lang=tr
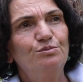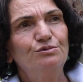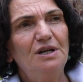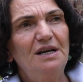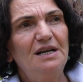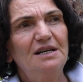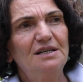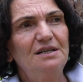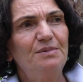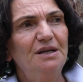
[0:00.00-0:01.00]
bunlarla
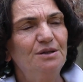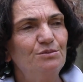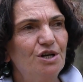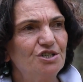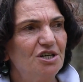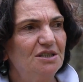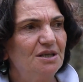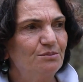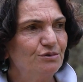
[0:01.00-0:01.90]
ilgili ben de müracaatta